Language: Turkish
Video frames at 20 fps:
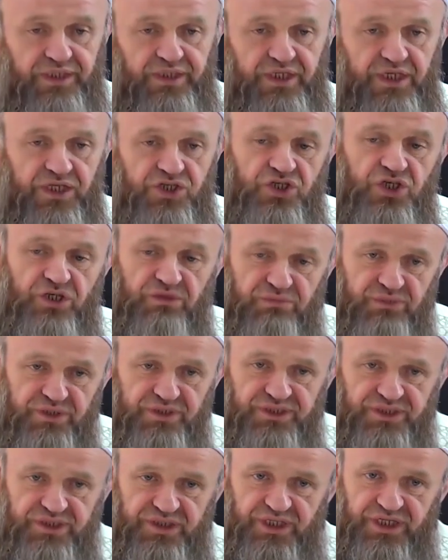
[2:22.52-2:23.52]

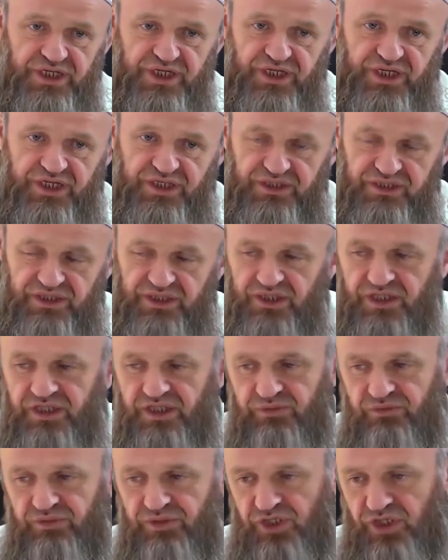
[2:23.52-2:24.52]
Yaşanması gerektiği
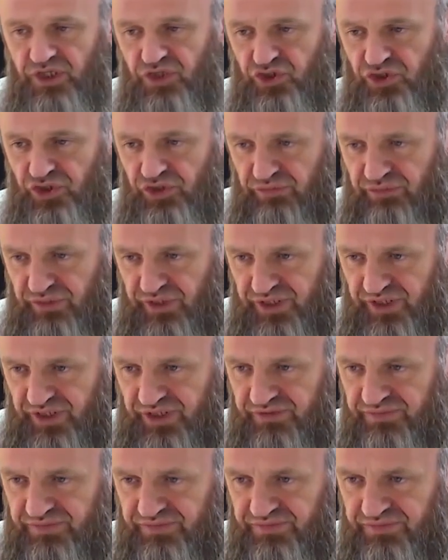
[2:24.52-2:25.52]
gibi
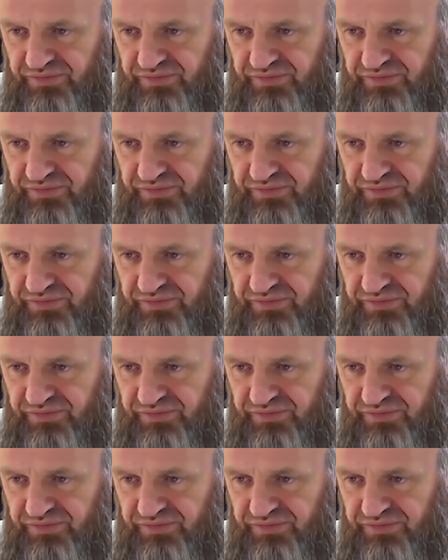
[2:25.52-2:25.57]
yaşamaya.